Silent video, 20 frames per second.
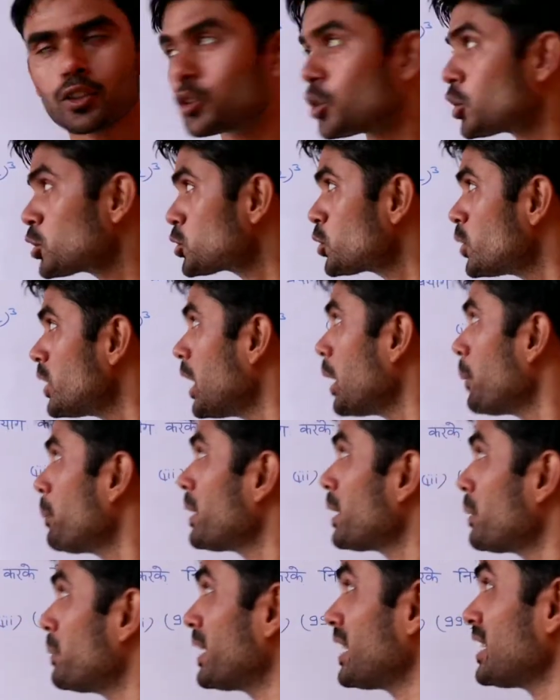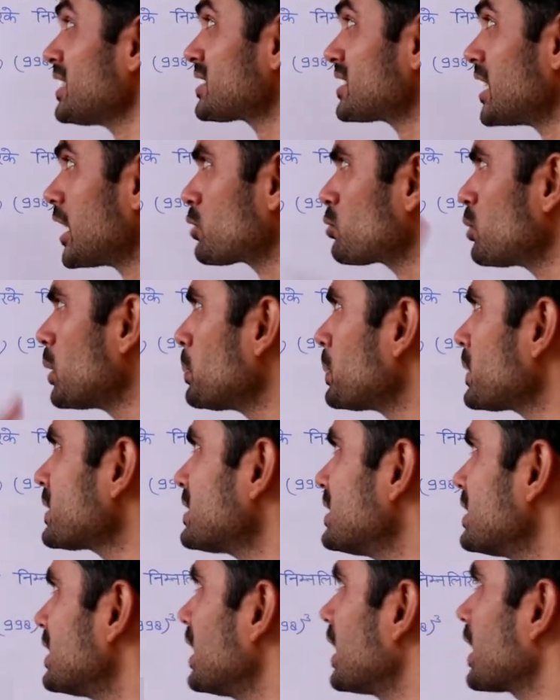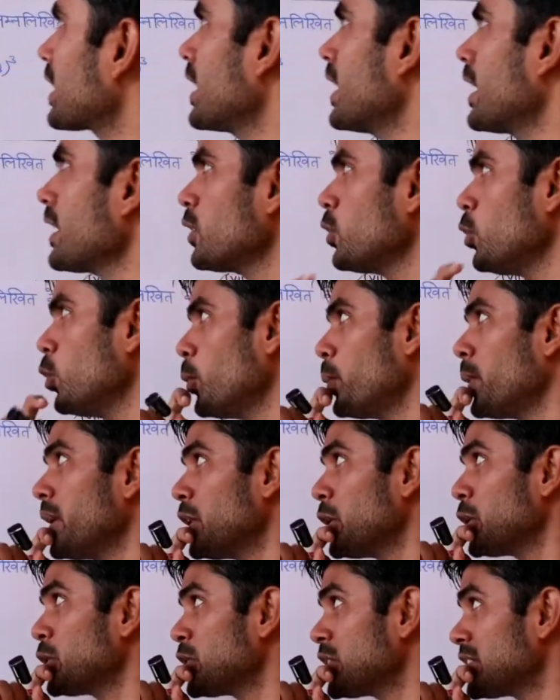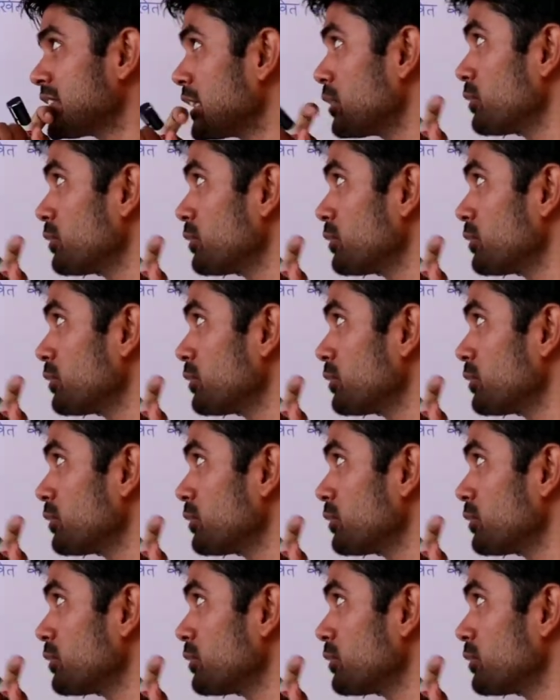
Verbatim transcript: तो दोस्तों यहाँ पर हमारा सातवां प्रश्न दिया गया है कि उपयुक्त